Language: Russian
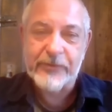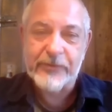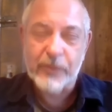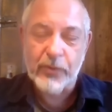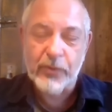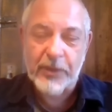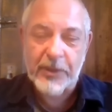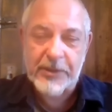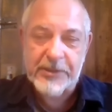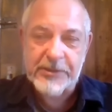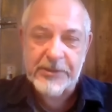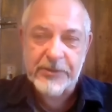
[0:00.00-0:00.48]

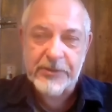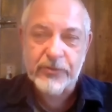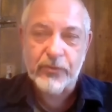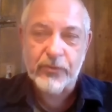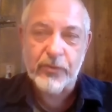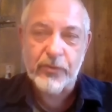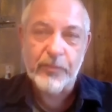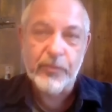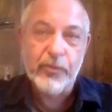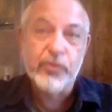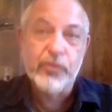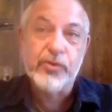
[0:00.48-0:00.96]
всю
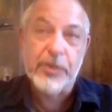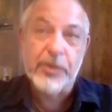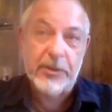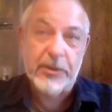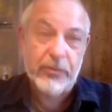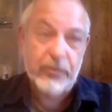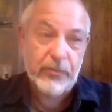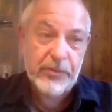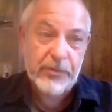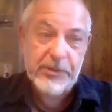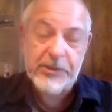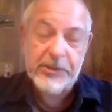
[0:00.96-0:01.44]
российскую
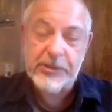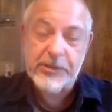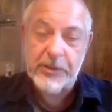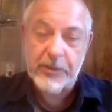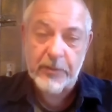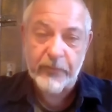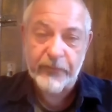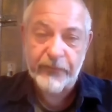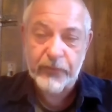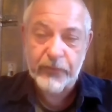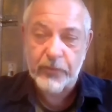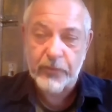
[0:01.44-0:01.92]
бюджетную
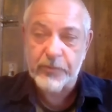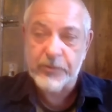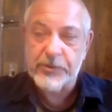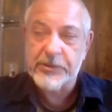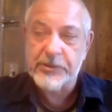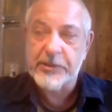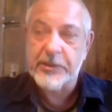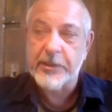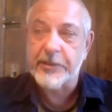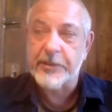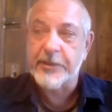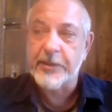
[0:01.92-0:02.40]
систему в том
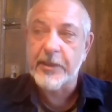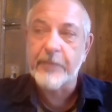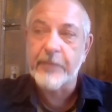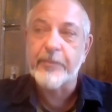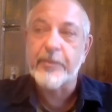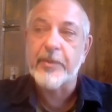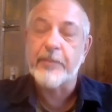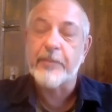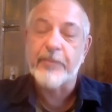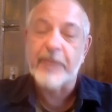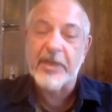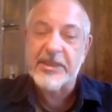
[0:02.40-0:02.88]
числе, да,
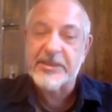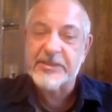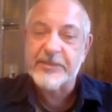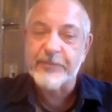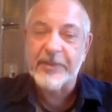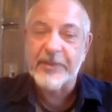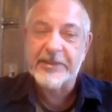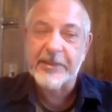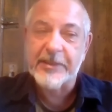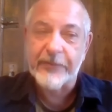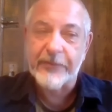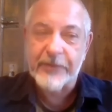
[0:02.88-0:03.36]

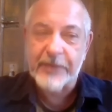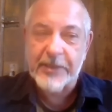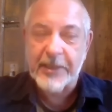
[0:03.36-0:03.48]
пересматривать,